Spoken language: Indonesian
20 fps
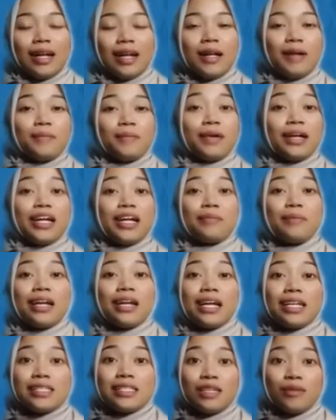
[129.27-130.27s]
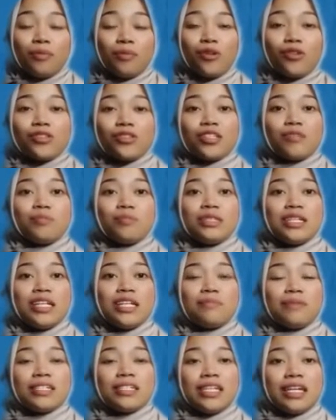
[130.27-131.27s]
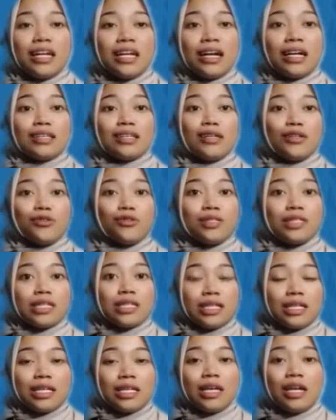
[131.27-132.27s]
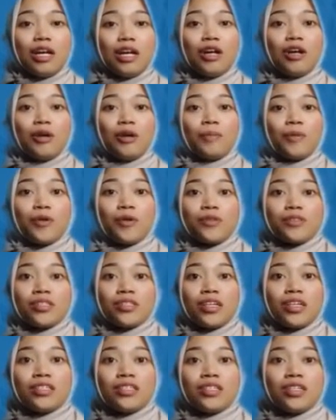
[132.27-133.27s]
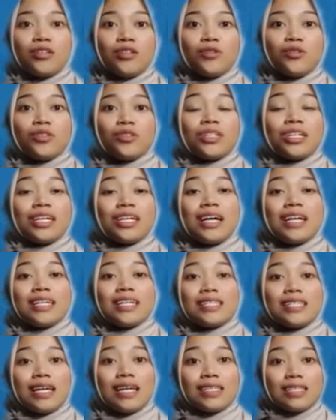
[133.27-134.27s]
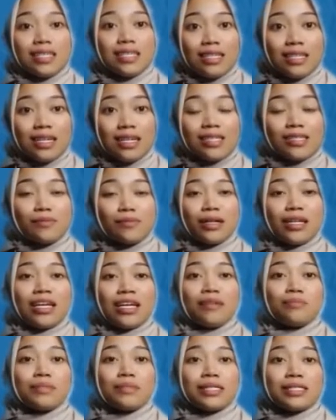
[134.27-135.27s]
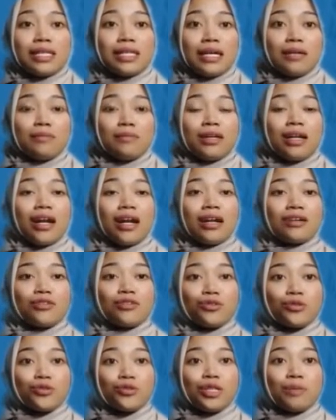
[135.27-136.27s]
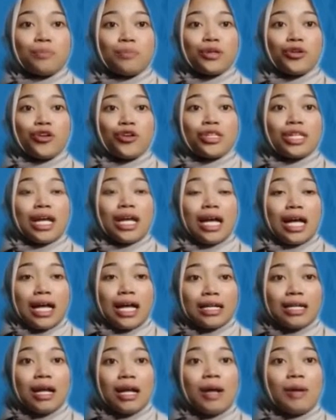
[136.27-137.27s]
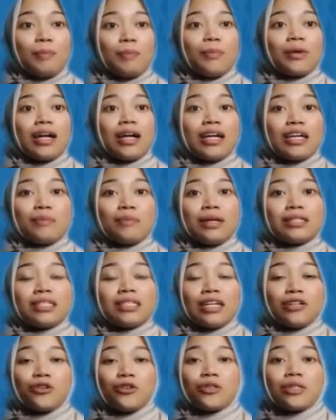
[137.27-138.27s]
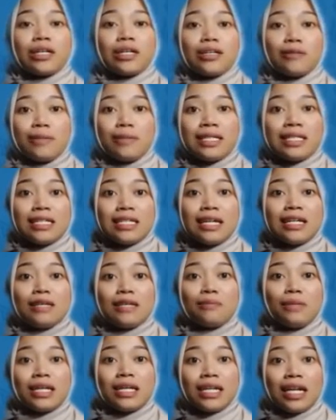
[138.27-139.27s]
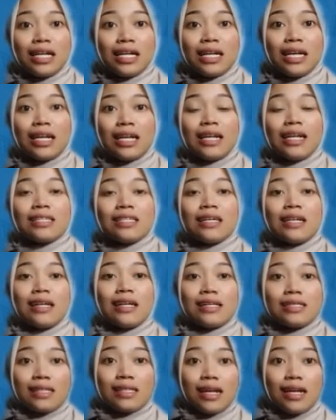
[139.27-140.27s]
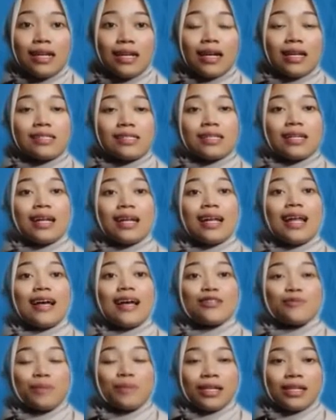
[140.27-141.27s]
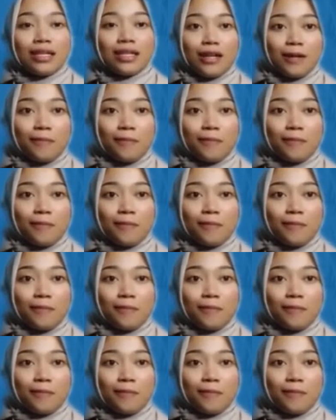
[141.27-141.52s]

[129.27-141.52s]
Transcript: bagaimana sih proses menjadi masyarakat industri? Proses industrialisasi yang sebagian besar berlangsung di perkotaan mengakibatkan kota kebanjiran imigran dari desa-desa dengan segala aspeknya.